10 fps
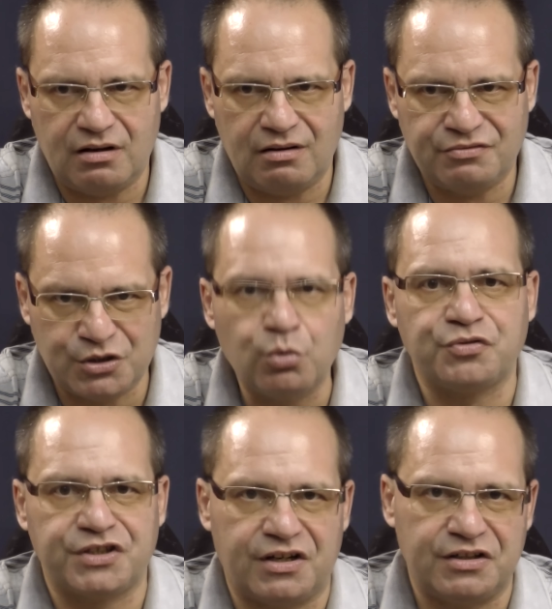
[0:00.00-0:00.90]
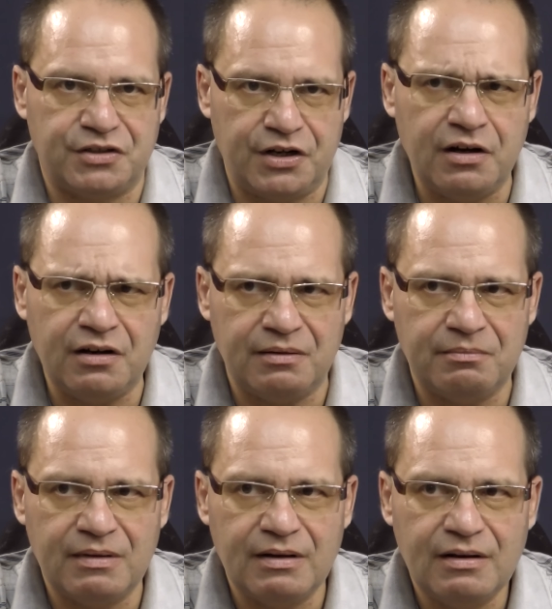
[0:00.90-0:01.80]
в цыговских интригах,
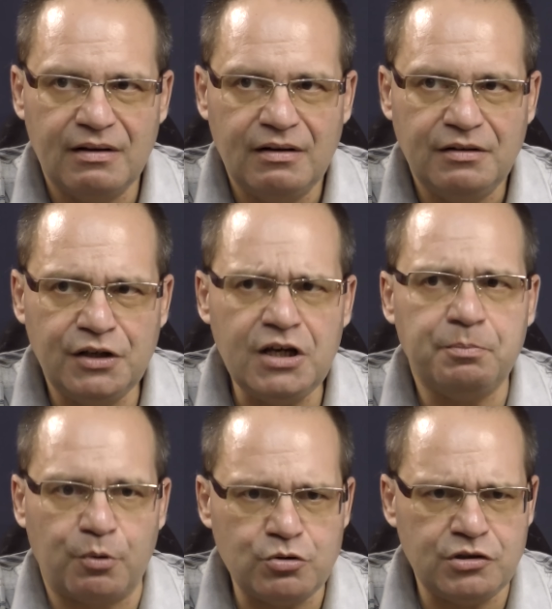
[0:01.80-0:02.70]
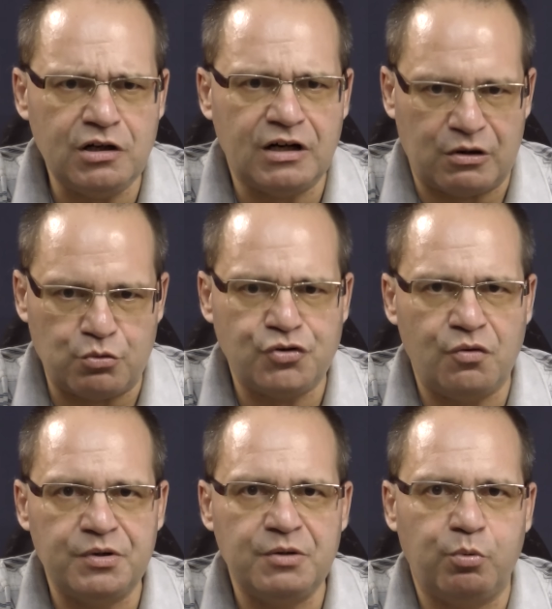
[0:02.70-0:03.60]
да и просто хорошего
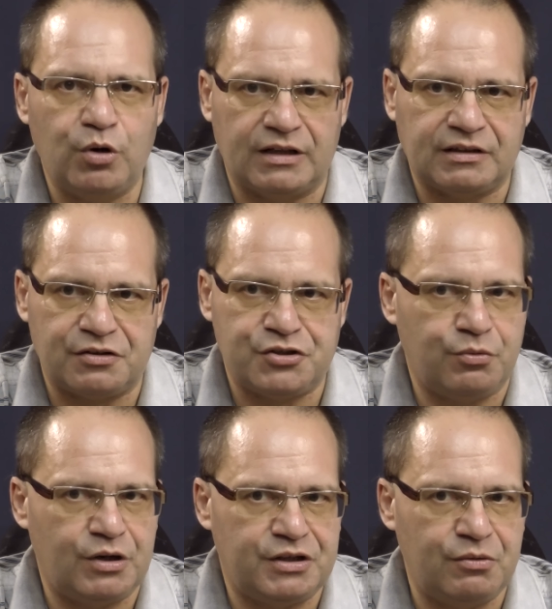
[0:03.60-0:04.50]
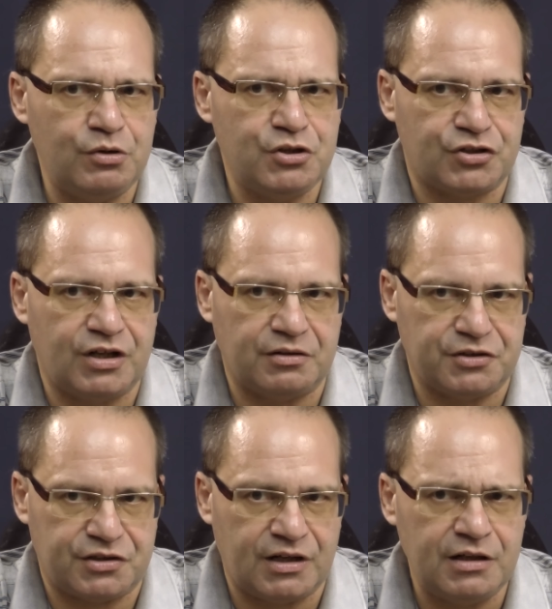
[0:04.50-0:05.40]
манипулятора, чего от него не ждал ни
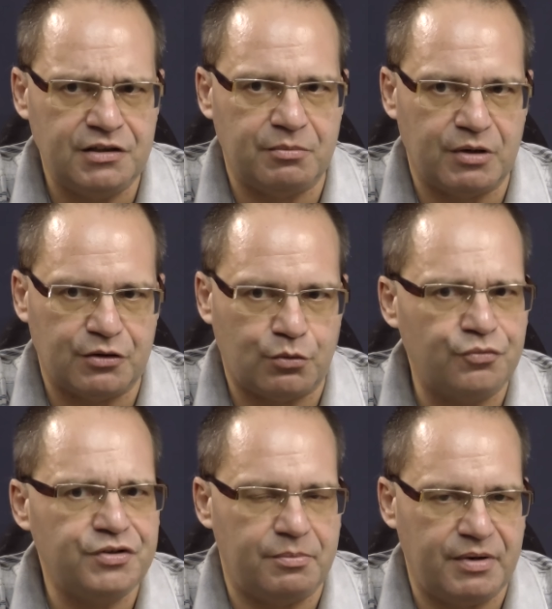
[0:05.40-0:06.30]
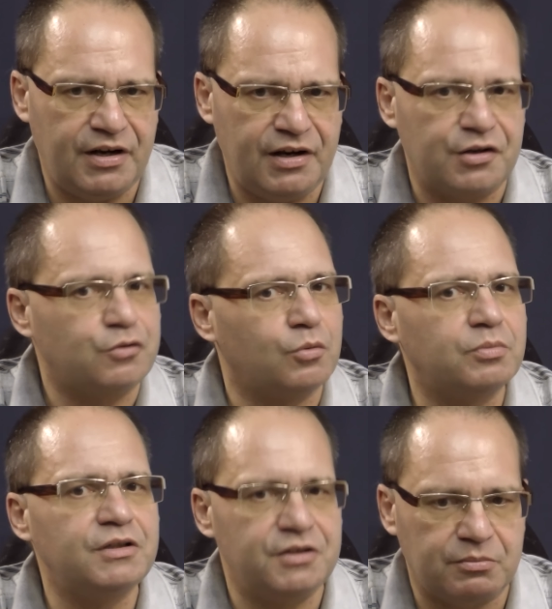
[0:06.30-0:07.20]
Сталин, ни Маленков, ни Берия, никто бы
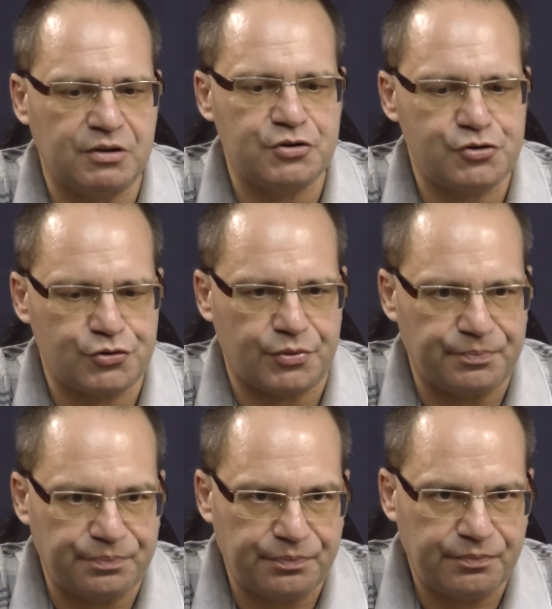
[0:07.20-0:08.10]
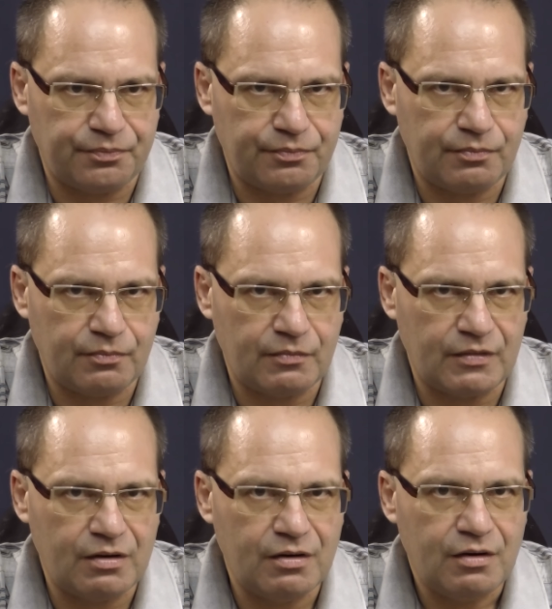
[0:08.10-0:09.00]
то ни было еще.
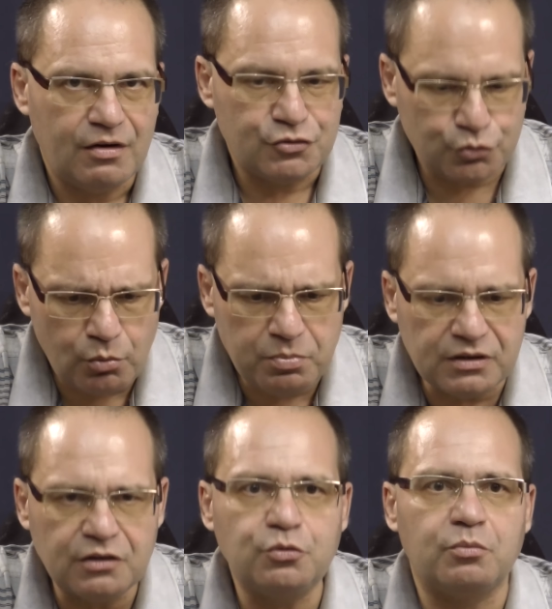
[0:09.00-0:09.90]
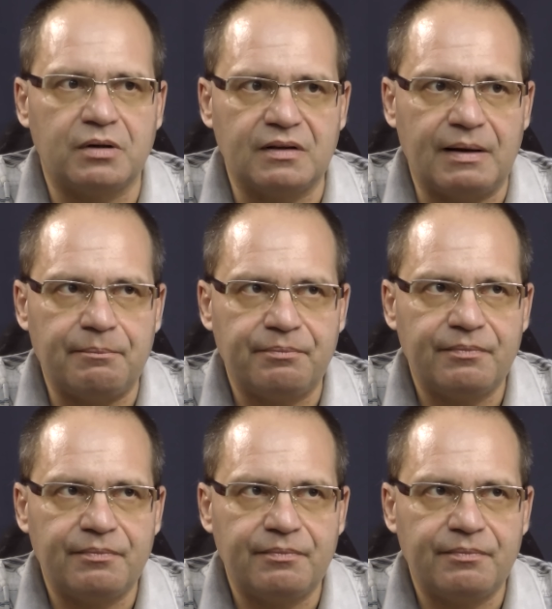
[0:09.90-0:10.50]
Что было, то было.